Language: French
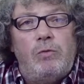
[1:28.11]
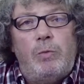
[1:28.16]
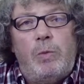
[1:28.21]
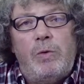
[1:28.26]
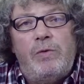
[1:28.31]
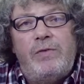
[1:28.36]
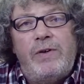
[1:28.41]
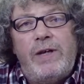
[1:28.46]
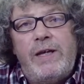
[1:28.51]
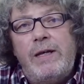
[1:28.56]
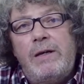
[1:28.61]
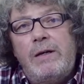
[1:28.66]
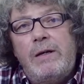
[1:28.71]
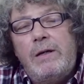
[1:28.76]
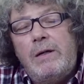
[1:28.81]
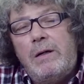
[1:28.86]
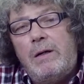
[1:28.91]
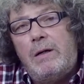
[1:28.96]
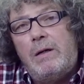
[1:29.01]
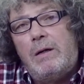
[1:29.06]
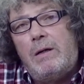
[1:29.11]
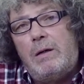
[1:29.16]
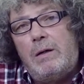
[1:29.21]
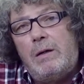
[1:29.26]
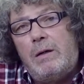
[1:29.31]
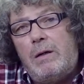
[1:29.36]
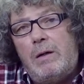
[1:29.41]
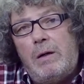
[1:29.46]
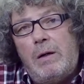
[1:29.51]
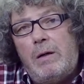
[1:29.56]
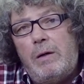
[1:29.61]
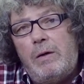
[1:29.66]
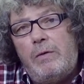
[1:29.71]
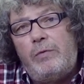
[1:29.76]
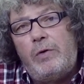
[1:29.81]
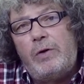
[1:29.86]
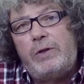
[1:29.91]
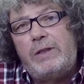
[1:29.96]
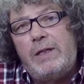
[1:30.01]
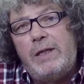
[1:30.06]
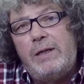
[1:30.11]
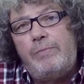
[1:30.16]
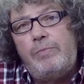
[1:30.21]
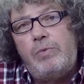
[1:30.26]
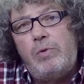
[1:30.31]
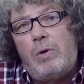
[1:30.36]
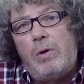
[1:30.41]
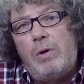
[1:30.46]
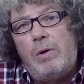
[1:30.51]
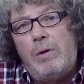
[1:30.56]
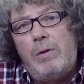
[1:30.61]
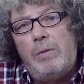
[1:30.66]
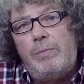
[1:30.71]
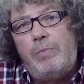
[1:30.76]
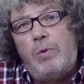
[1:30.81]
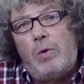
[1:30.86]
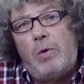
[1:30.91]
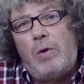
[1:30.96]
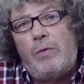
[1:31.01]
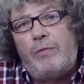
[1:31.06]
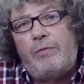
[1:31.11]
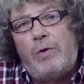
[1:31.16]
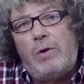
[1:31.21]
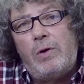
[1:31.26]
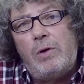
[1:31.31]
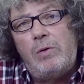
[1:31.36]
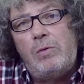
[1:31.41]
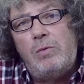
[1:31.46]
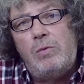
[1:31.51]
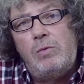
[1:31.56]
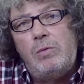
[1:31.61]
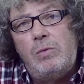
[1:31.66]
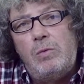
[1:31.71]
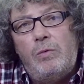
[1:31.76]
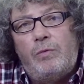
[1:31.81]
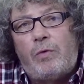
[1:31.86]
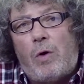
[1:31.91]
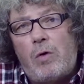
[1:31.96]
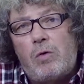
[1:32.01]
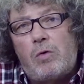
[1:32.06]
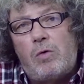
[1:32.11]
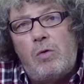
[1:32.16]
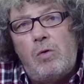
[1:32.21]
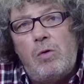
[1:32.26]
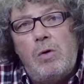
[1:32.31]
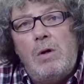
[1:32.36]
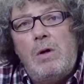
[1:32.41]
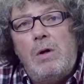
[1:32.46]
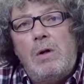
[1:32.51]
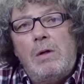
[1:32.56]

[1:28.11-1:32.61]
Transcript: Vous pouvez voter pour, pour le FOL ou, Franco.